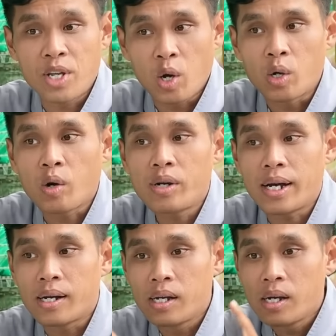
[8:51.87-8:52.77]
Thì họ nói
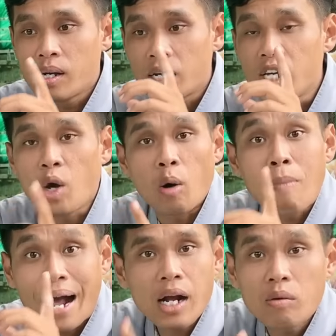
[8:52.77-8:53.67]
là khi họ
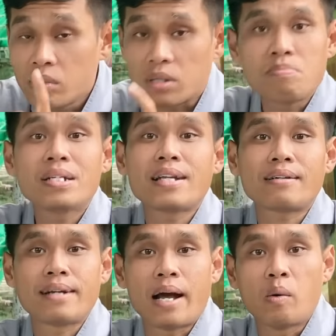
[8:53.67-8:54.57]
bán không được miếng
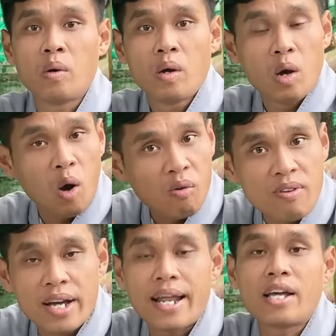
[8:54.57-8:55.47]
đất nào, họ
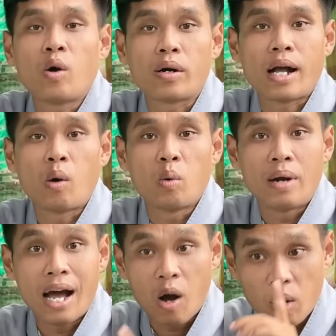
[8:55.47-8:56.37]
về đây họ cầu
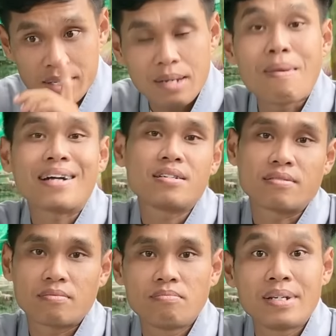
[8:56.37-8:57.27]
là họ sẽ bán
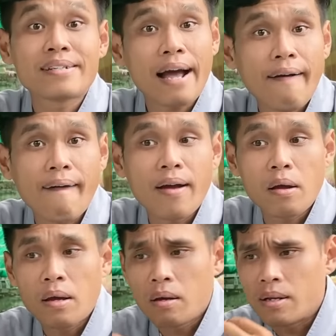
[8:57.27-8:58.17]
được miếng đất,
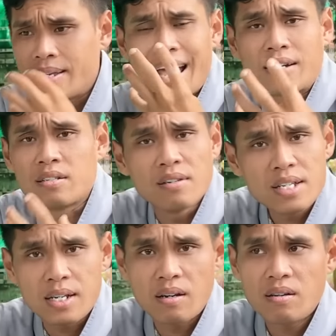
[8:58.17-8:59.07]
nhà cửa
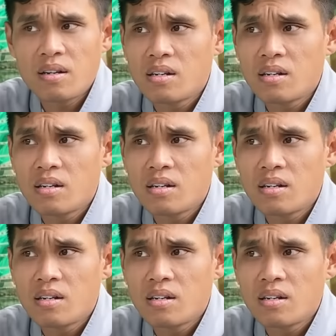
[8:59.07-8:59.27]
gì đó.